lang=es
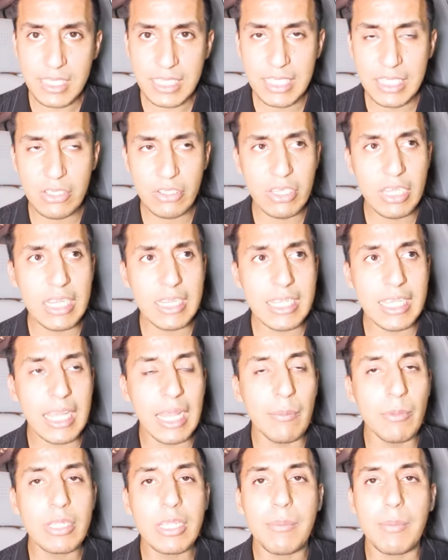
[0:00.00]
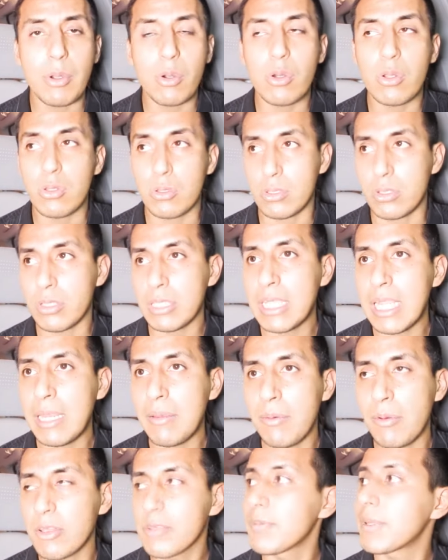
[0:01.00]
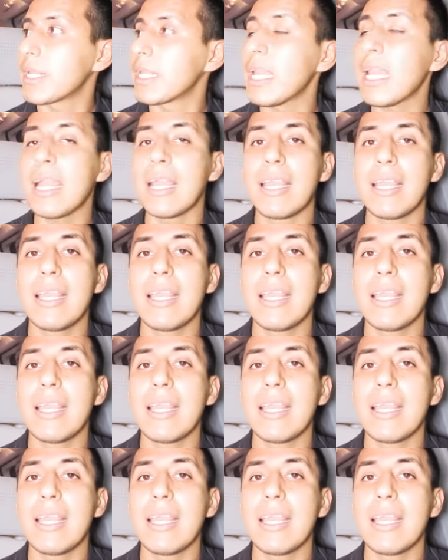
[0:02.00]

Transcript: Entonces quedamos que mejor otro día íbamos para allá.